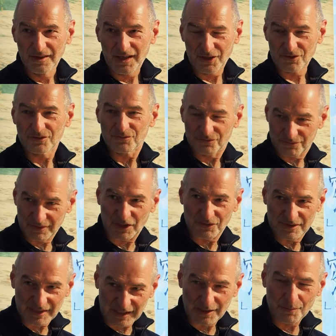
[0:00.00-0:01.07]
Also
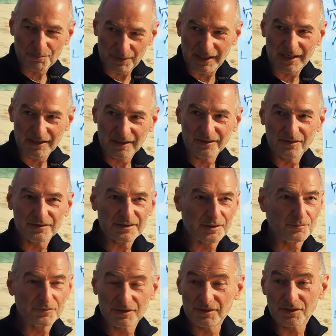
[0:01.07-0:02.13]
aus seinen Plänen, es
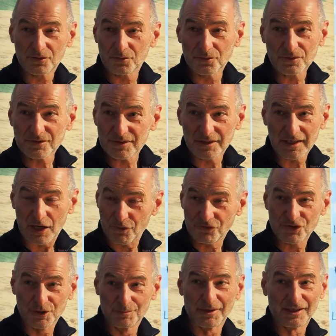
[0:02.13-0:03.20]
gibt diese große
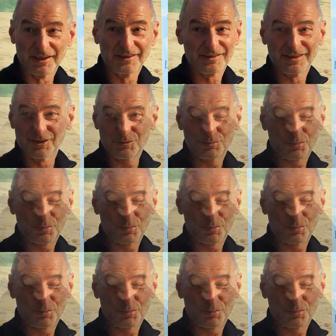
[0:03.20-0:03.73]
Aufschieberitis,